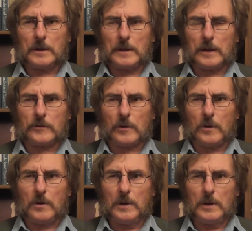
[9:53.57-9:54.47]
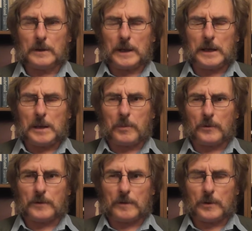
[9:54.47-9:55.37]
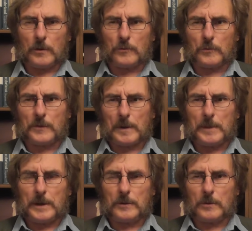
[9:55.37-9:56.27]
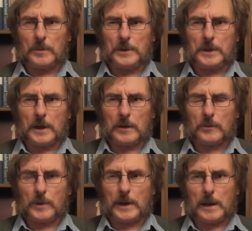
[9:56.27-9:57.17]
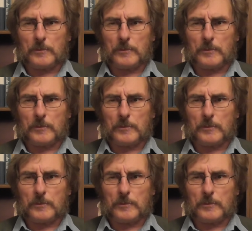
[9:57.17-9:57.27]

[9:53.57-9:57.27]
Dlaczego na jakiej podstawie odrzucamy tą literaturę,